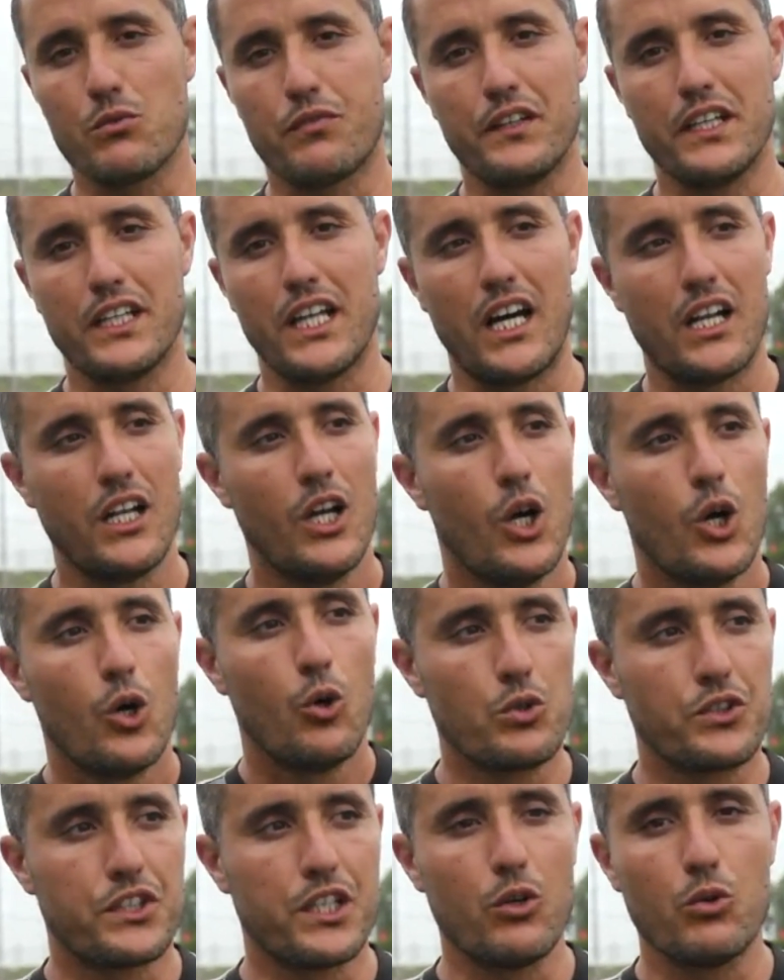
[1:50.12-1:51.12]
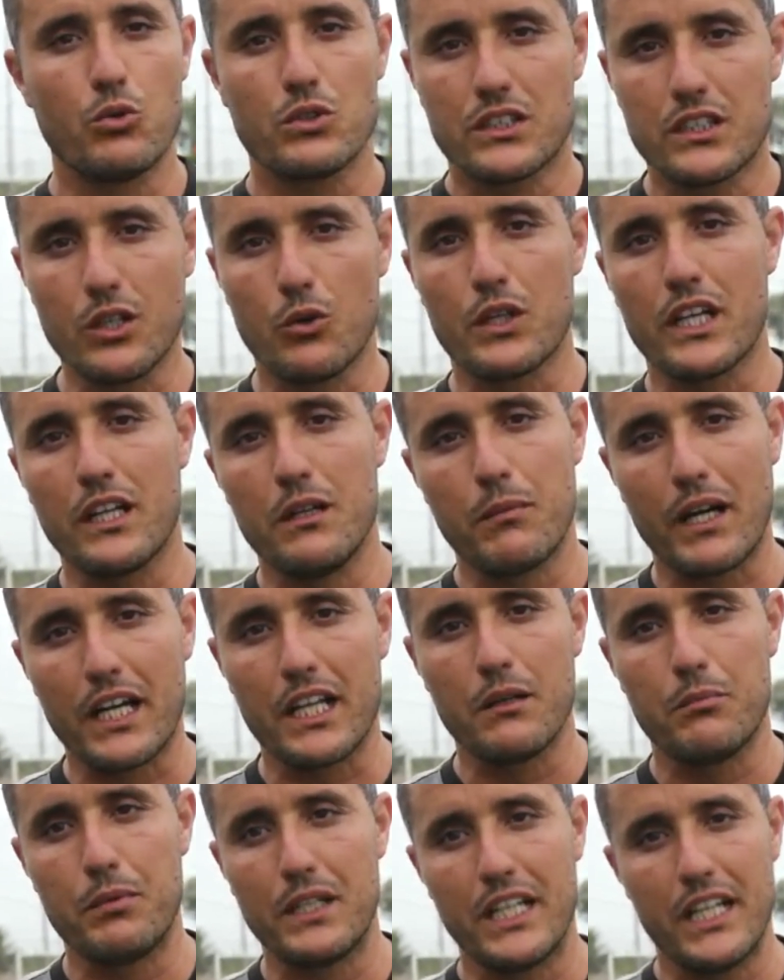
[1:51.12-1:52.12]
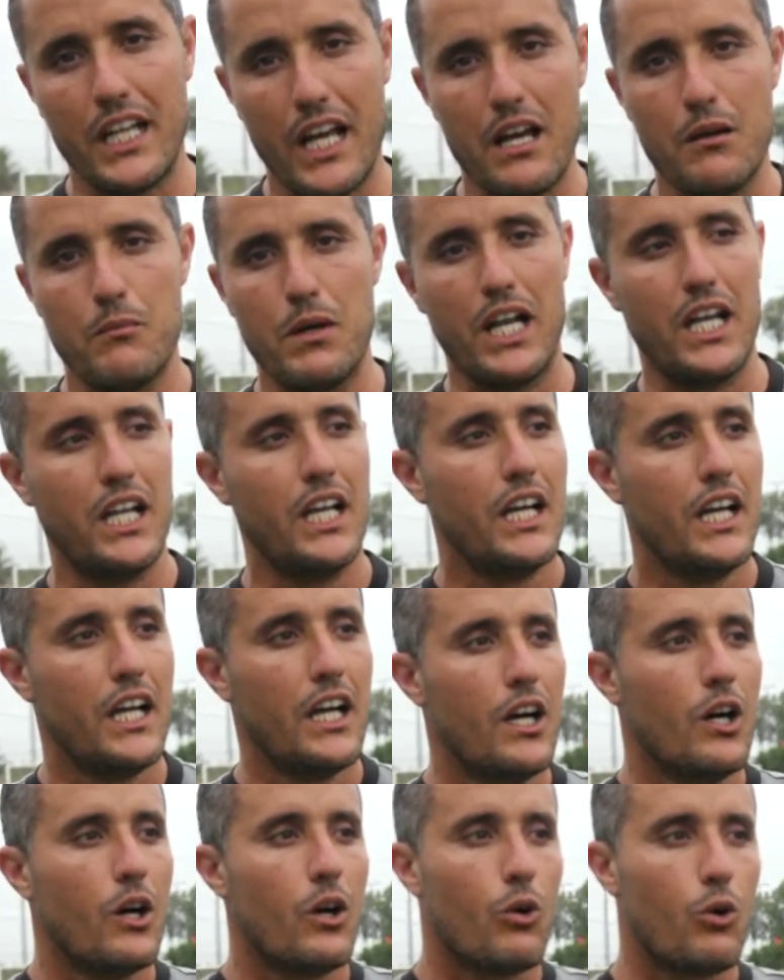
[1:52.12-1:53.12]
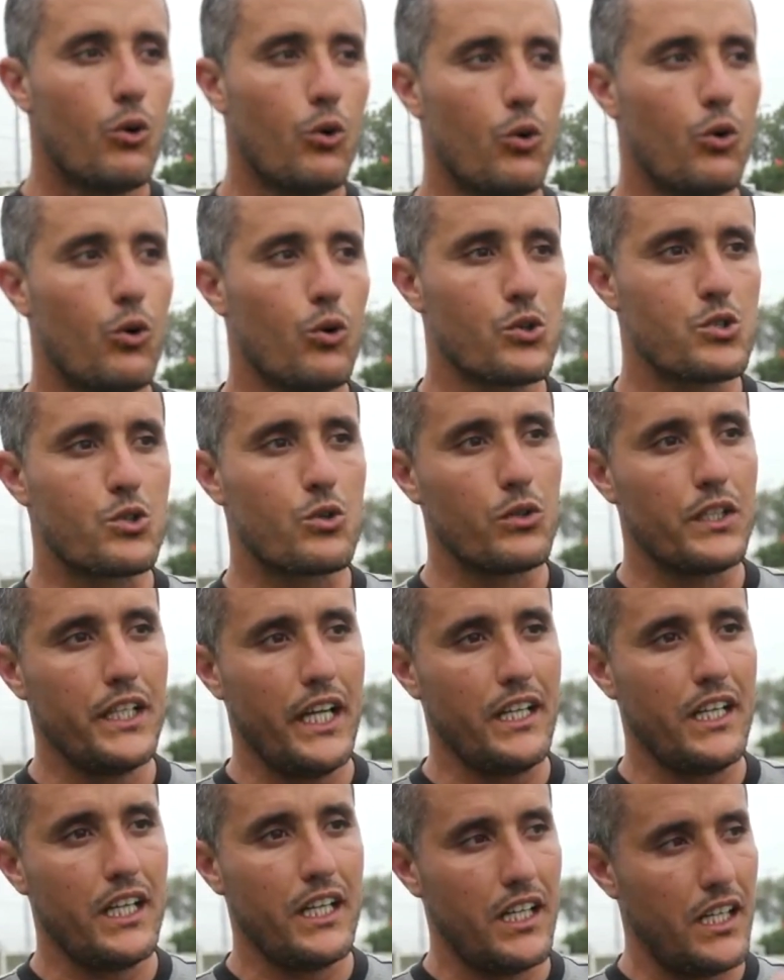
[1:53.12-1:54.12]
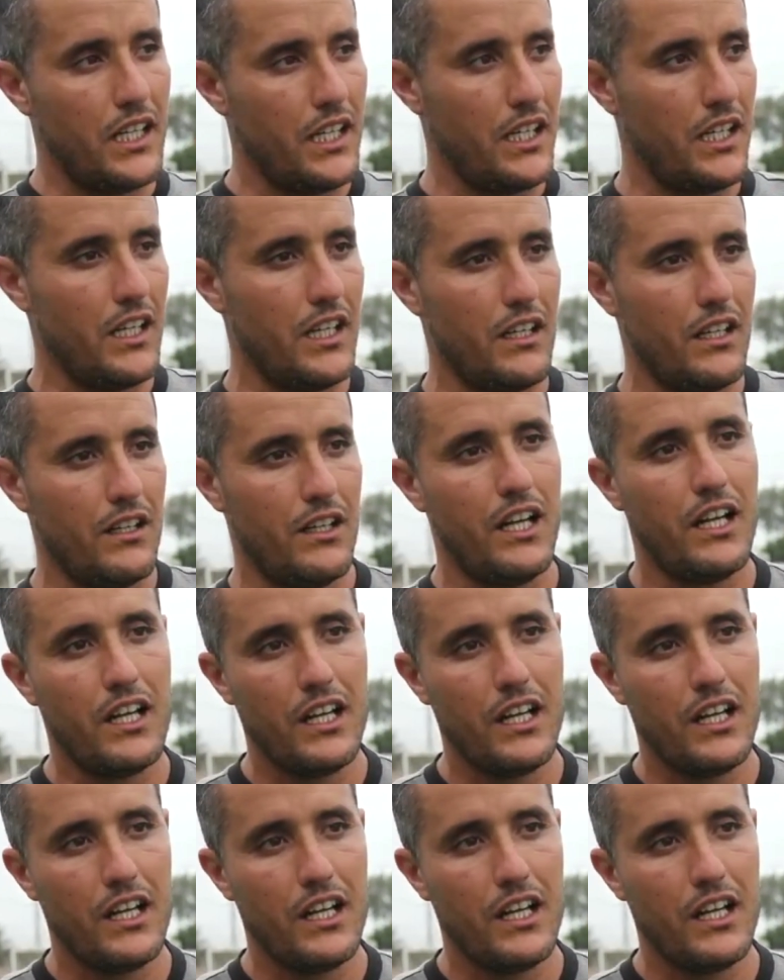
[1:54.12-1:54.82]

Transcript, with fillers: الفينال ونديو الدوري المغربي للامل وتكون يعني آه،